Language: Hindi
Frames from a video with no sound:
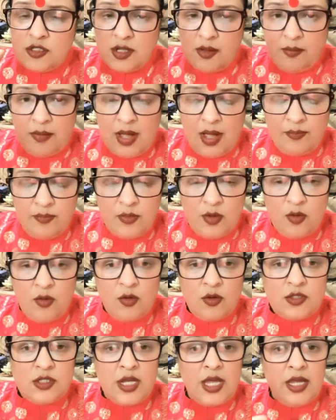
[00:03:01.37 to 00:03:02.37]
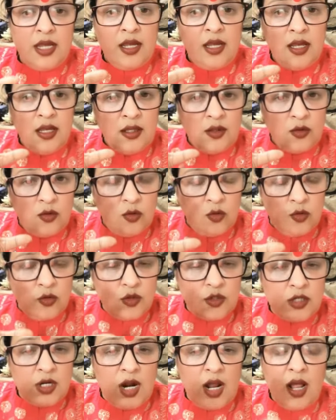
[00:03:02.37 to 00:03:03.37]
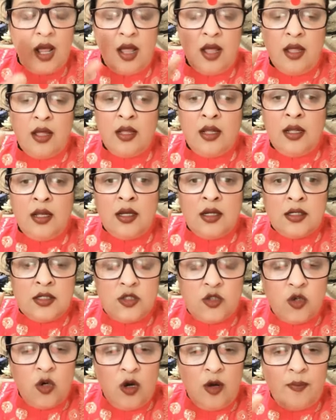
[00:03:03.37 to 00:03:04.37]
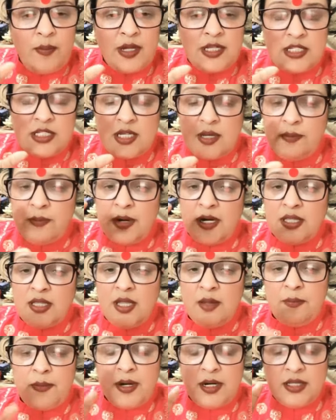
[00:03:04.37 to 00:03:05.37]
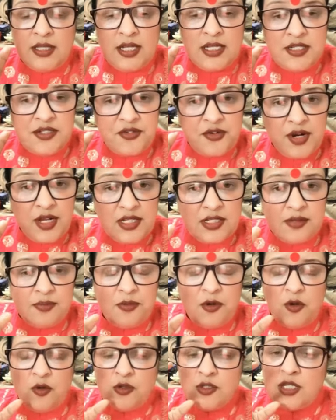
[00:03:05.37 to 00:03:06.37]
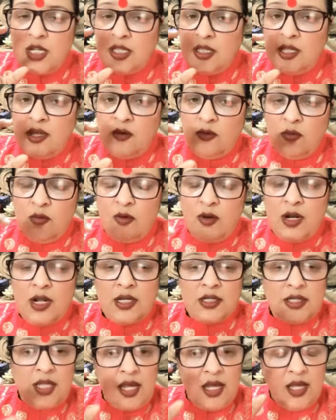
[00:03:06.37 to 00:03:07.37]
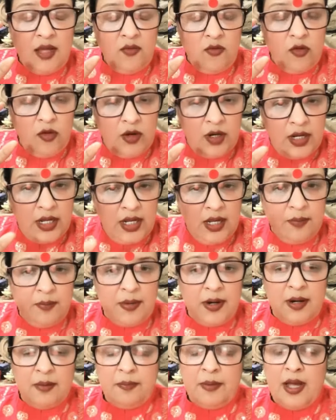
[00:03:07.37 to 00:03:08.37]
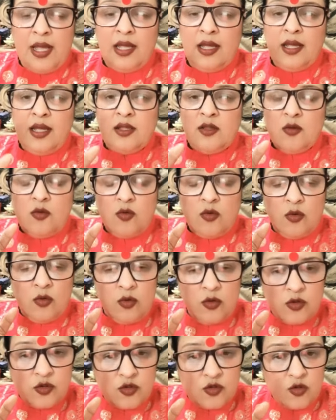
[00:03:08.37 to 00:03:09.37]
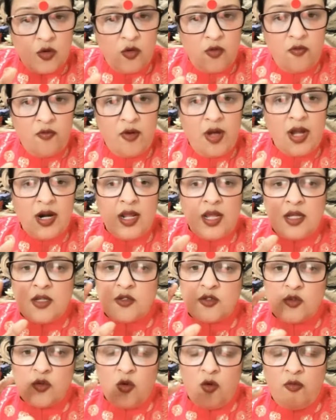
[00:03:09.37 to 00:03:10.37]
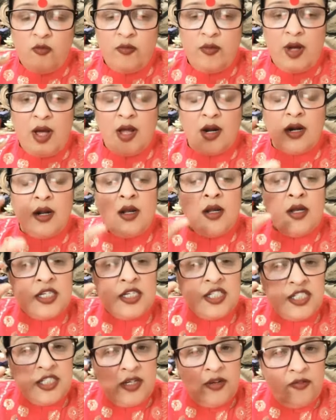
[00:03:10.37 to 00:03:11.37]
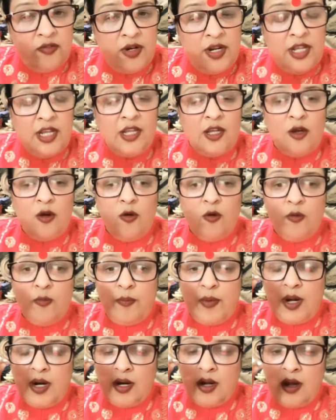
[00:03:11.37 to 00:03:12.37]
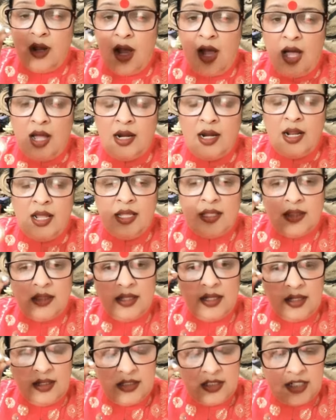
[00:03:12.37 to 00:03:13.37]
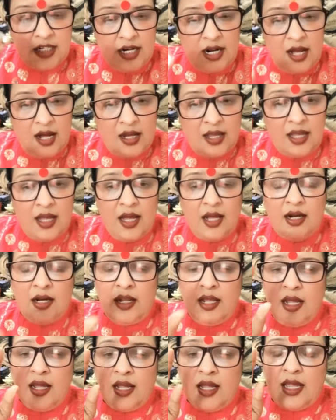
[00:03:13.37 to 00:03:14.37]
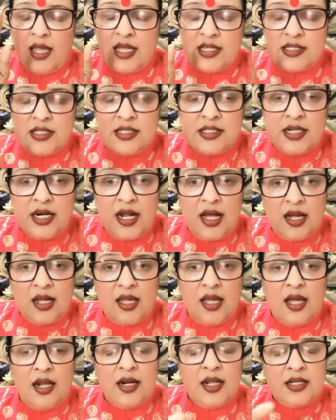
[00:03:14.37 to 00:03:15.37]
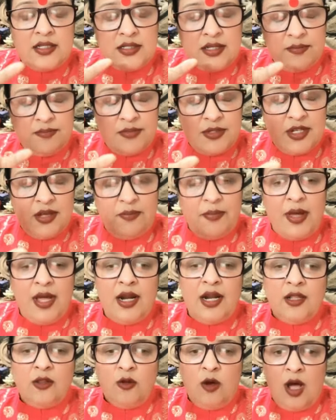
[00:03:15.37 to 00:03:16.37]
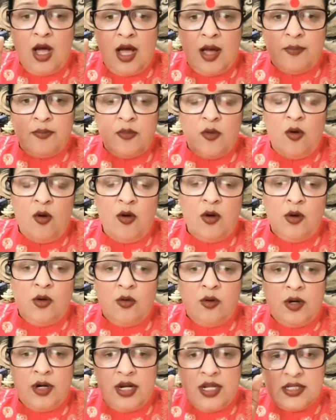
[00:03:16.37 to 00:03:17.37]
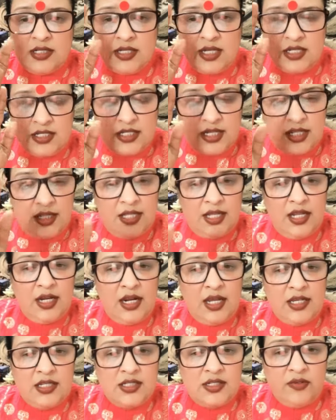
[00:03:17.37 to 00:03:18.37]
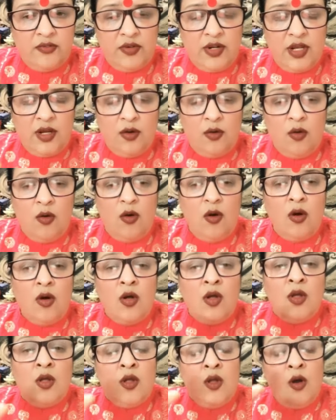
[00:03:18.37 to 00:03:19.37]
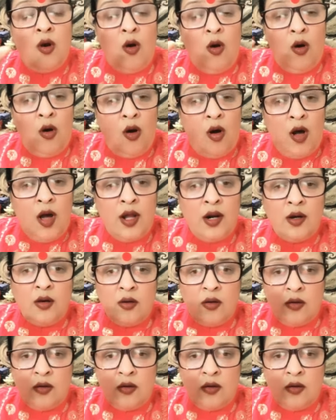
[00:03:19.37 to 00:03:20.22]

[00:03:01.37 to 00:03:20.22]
समाप्त हो जाएगी दूसरा जो बच्चे पढ़ते पढ़ते स्ट्रेस में हो जाते हैं उनको लगता है कि वो नहीं पढ़ पाएंगे तो उनको सोमवार के सोमवार शिवलिंग के ऊपर काले तिल चढ़ा के आने हैं कैसे चढ़ा के आने हैं सबसे पहले तो आपको लोटे से जल देना है शिवलिंग को और